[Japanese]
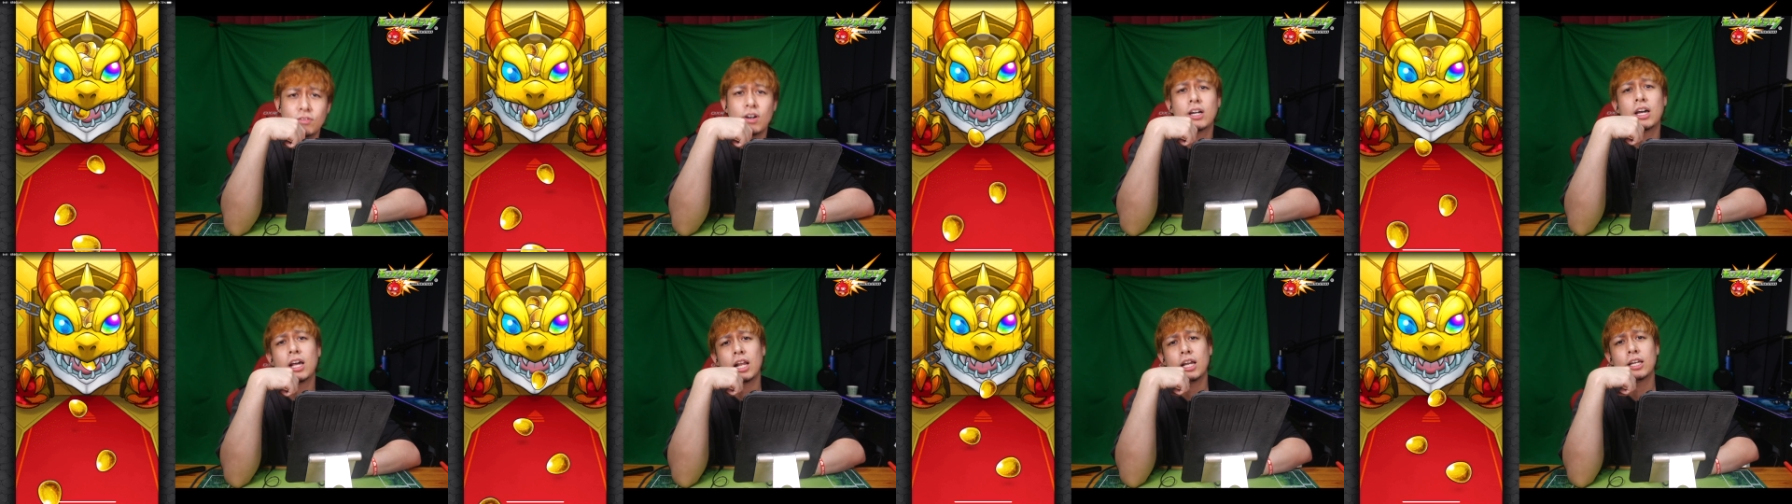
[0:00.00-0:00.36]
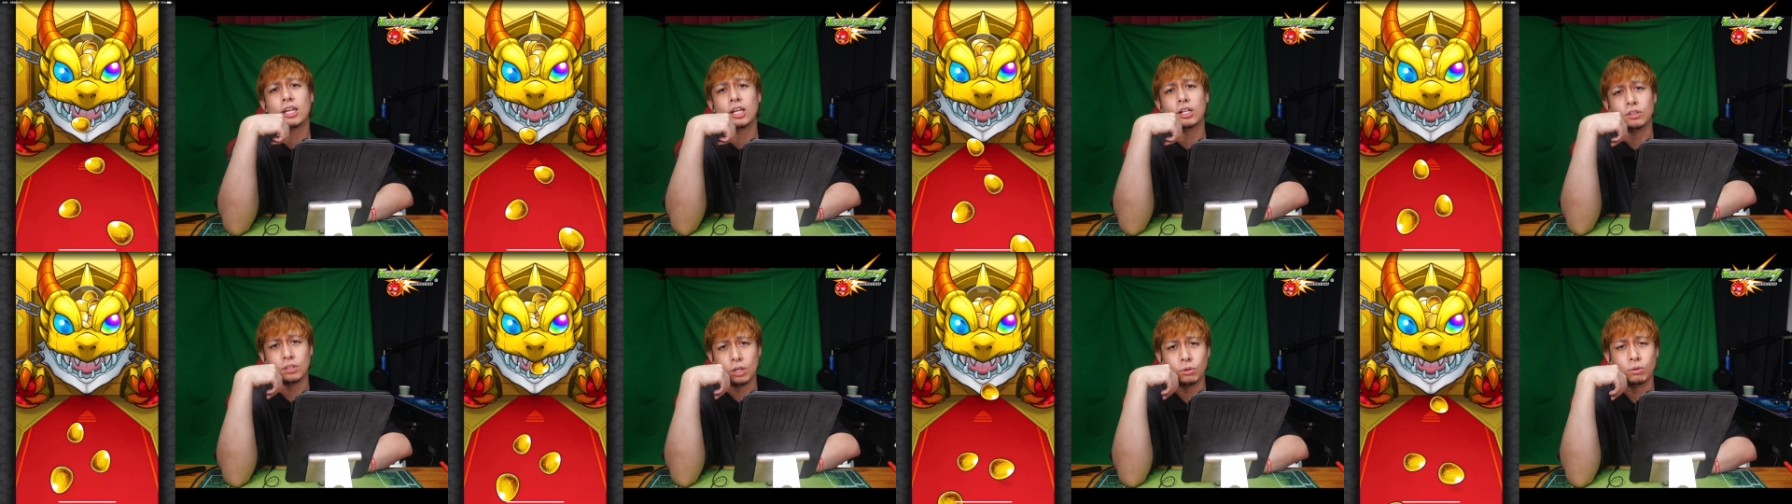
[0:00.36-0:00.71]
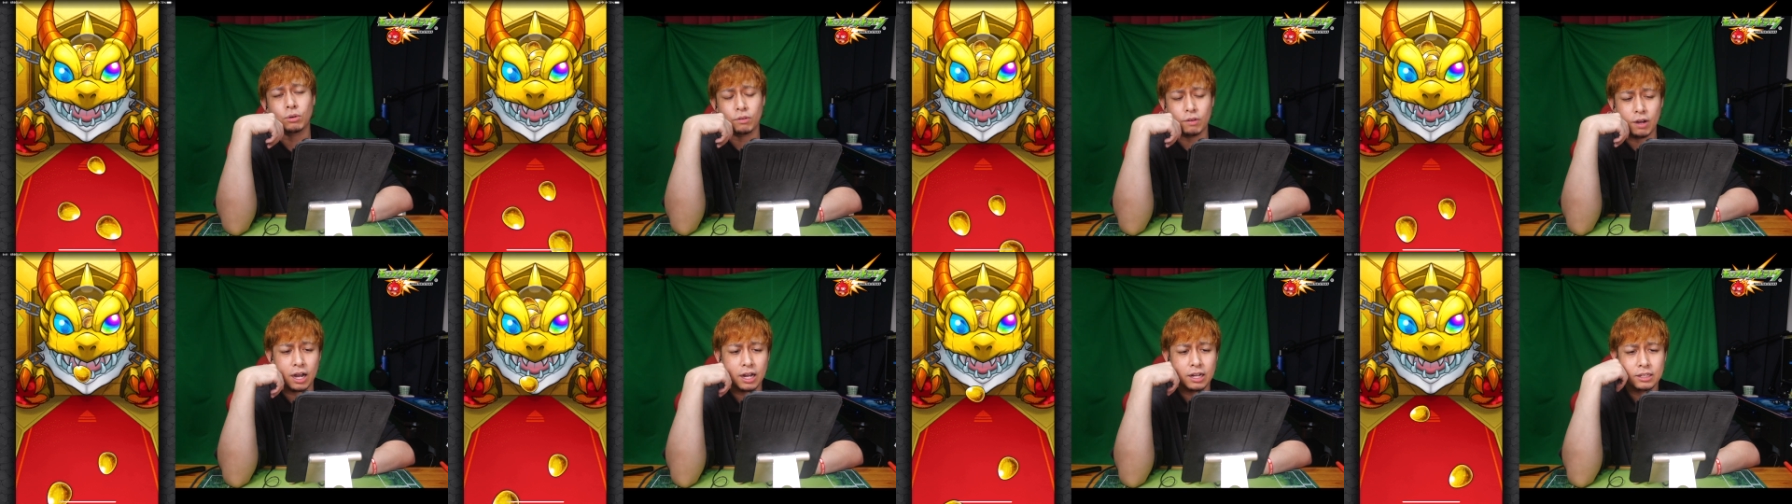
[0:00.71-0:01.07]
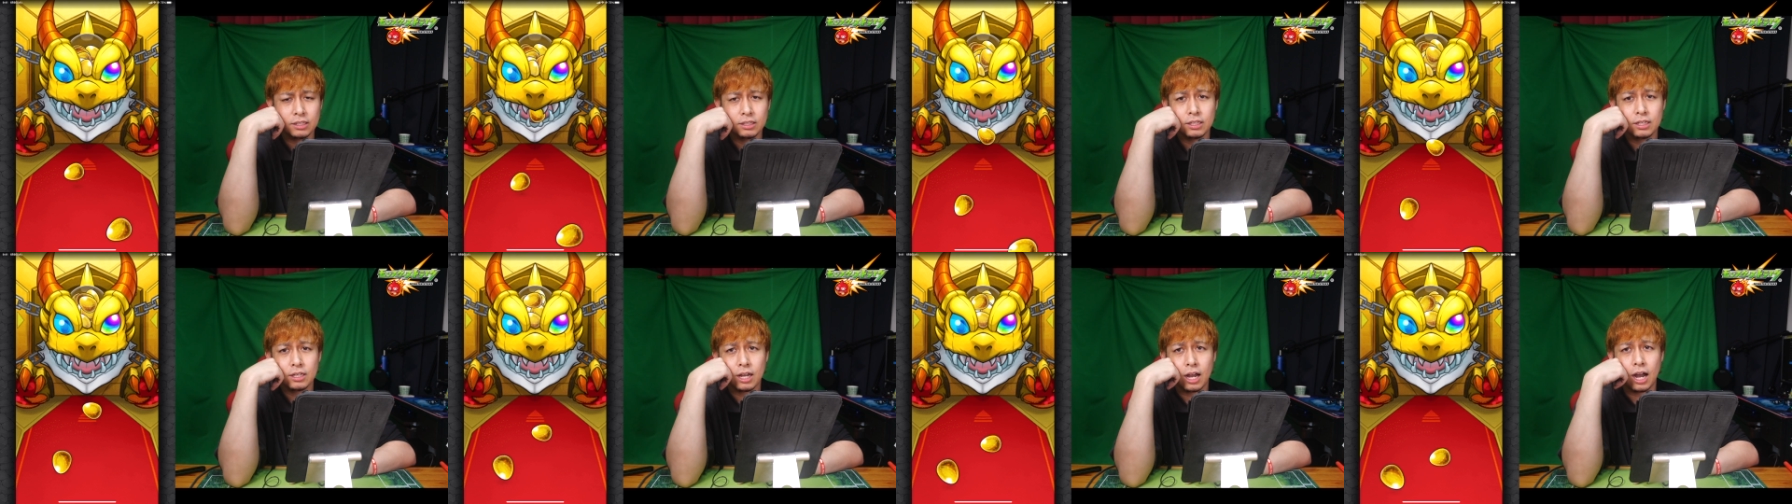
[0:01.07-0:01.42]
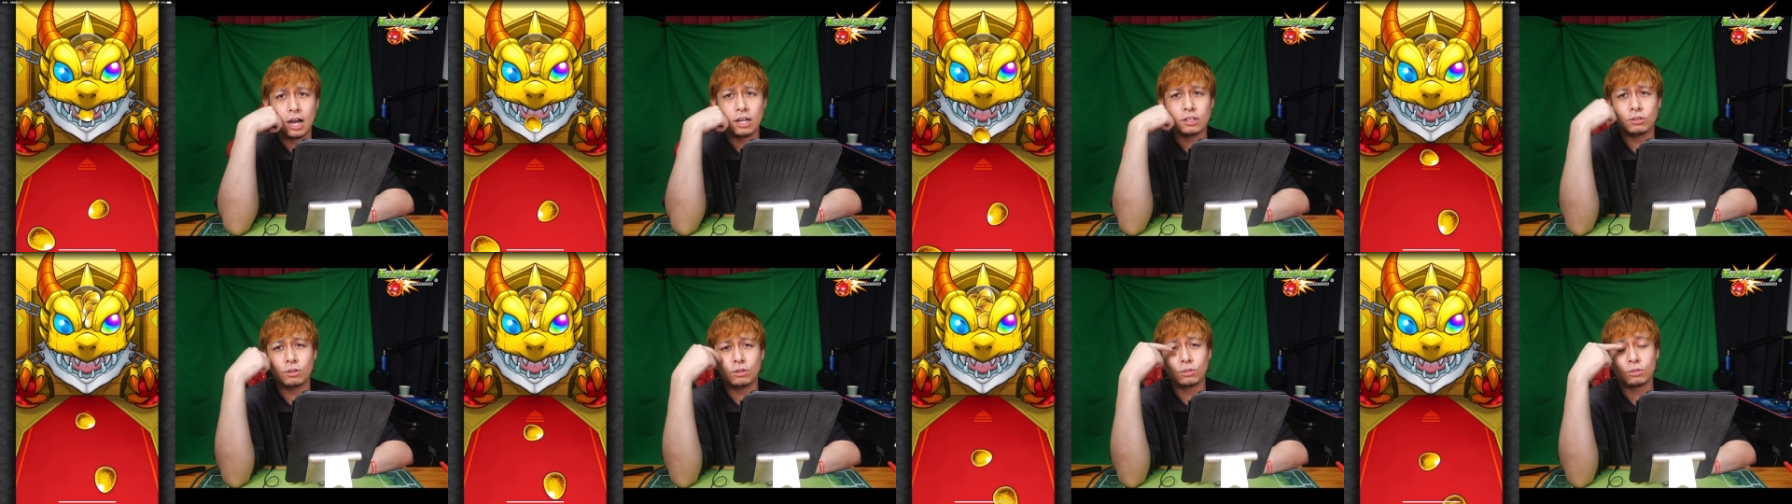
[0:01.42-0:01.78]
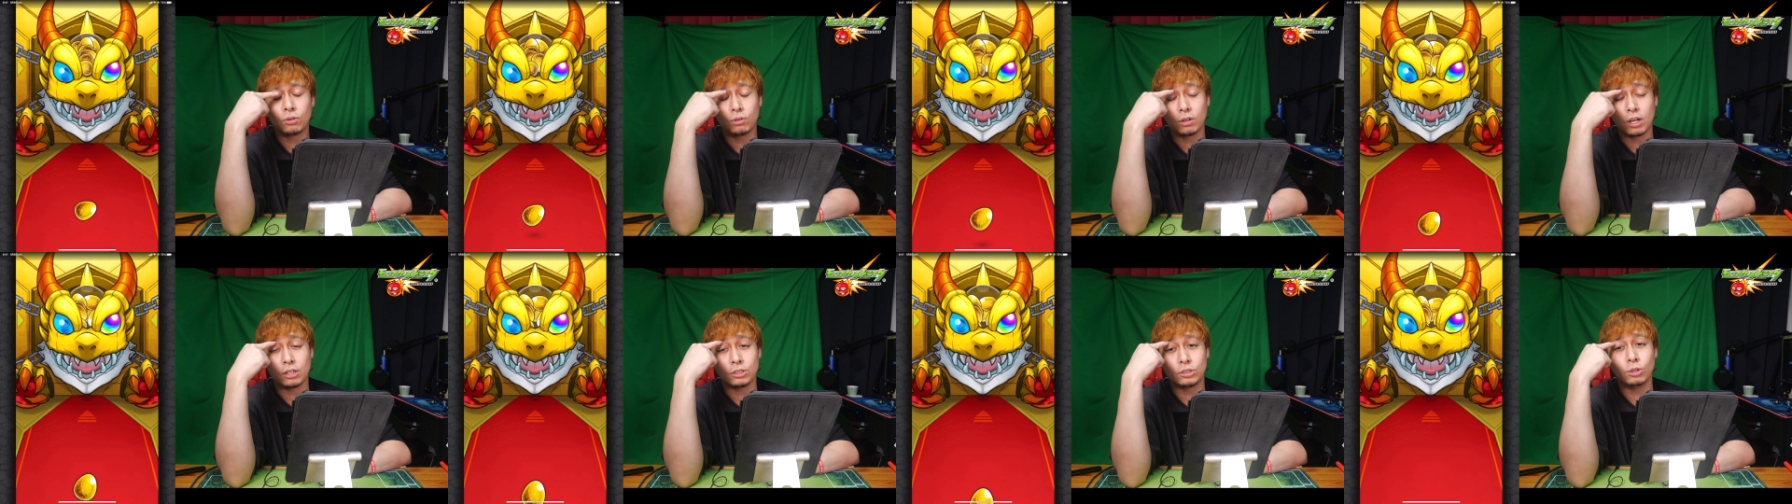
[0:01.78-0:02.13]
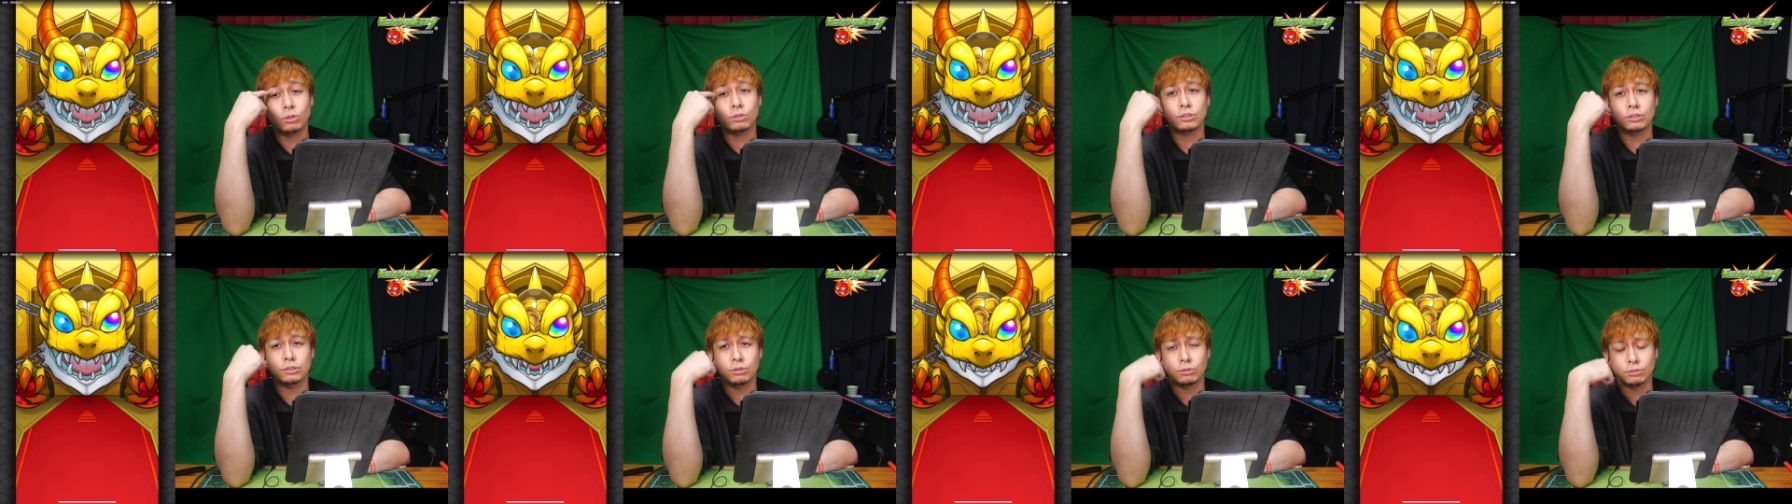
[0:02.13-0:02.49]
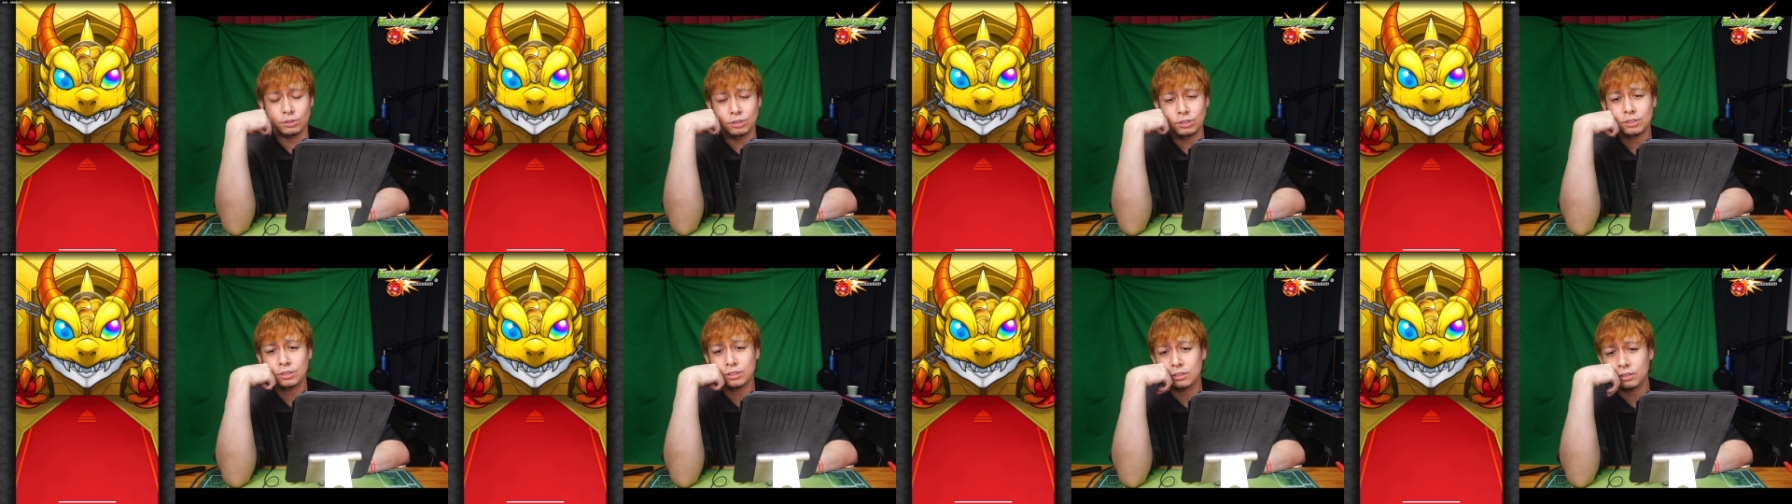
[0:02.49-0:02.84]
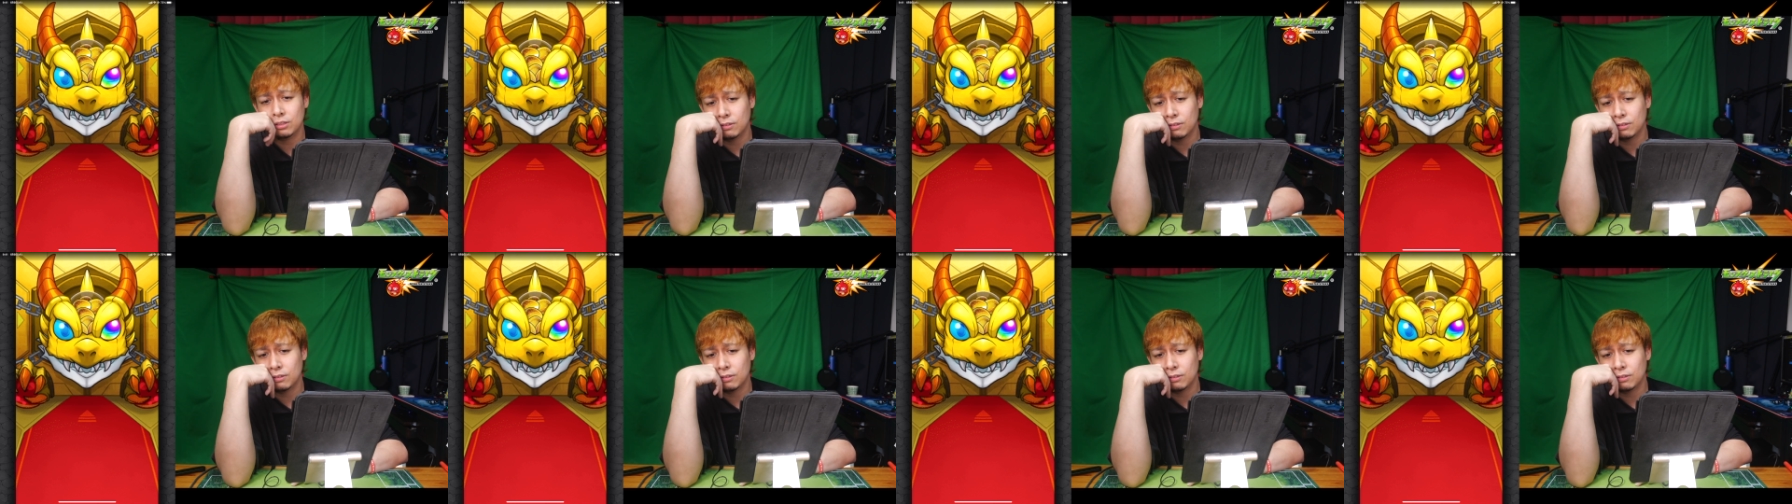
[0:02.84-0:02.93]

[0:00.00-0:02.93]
分からんけどね俺はあの今回の超究極